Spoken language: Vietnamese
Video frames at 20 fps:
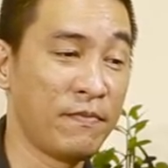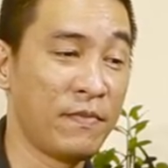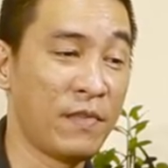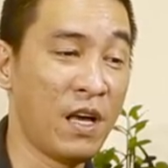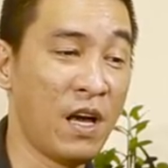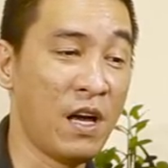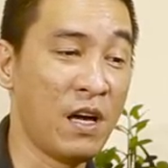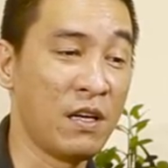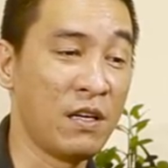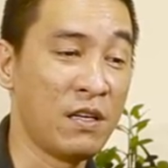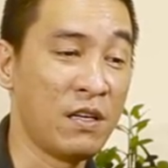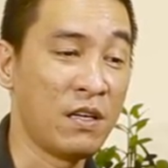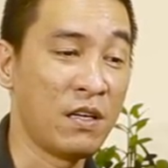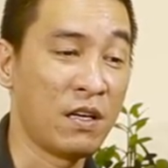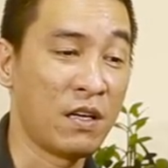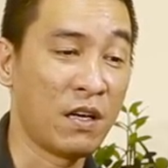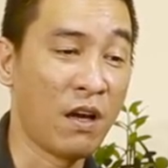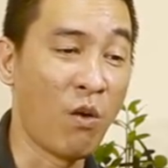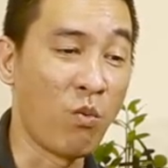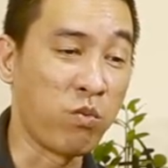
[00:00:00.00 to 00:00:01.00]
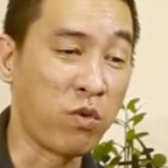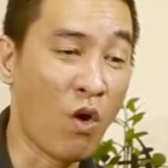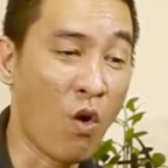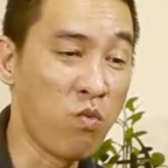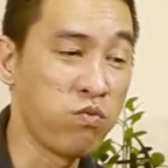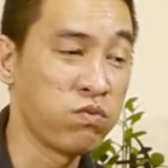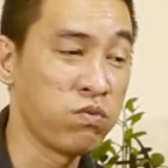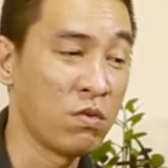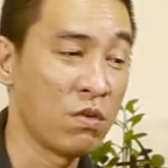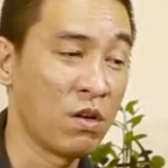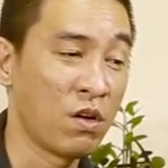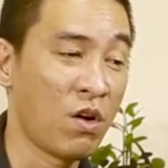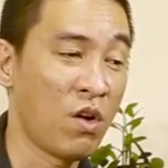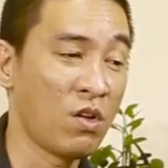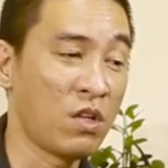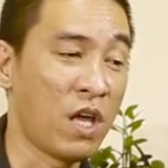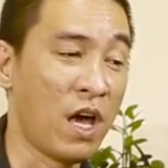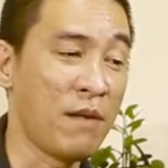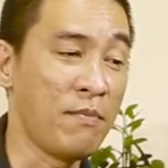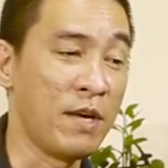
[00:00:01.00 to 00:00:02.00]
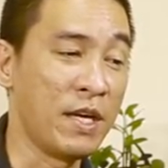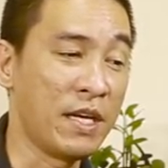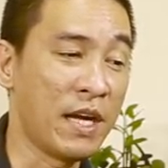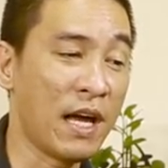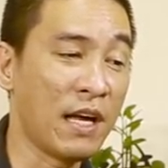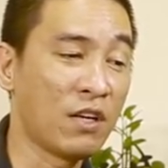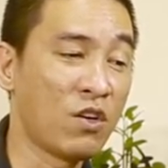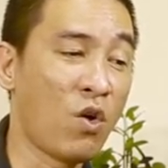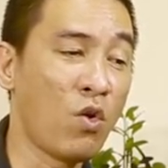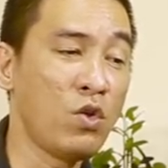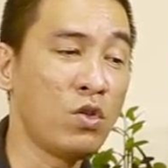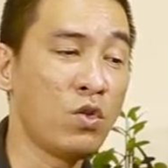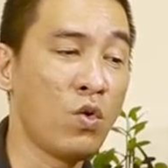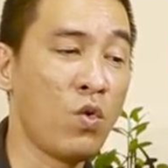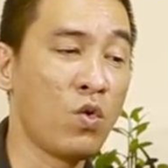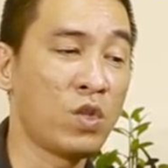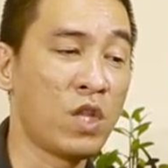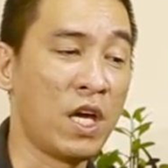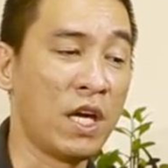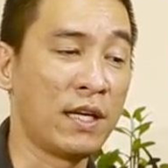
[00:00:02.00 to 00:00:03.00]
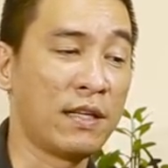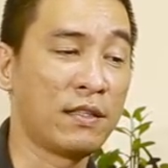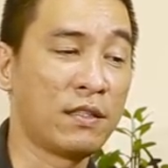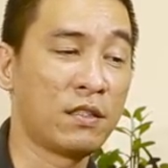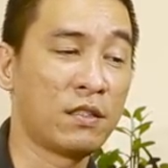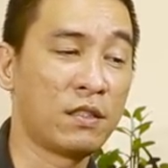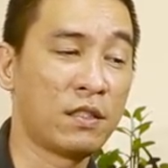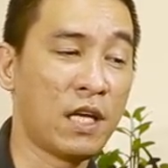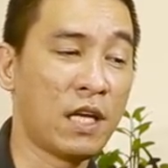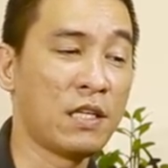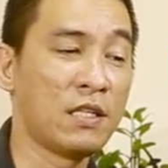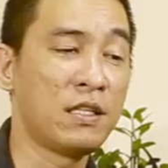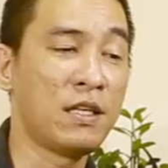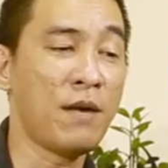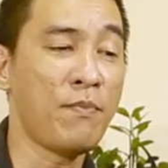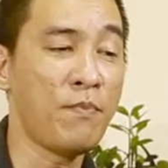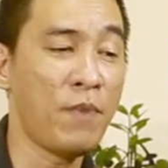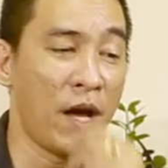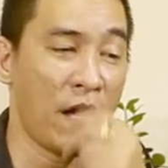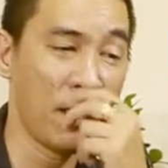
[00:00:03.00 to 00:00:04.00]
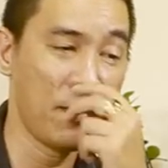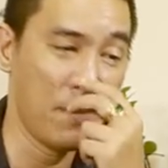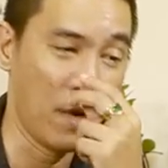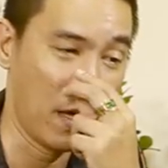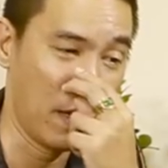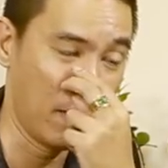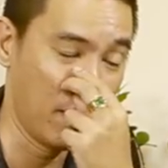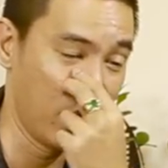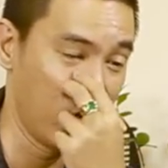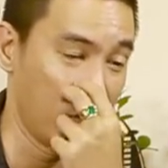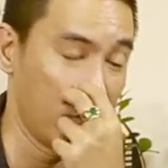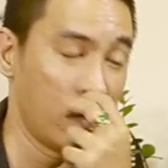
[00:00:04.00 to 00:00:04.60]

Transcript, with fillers: ha đồng cung có thể bị rắc rối thua thiệt tranh chấp hay bị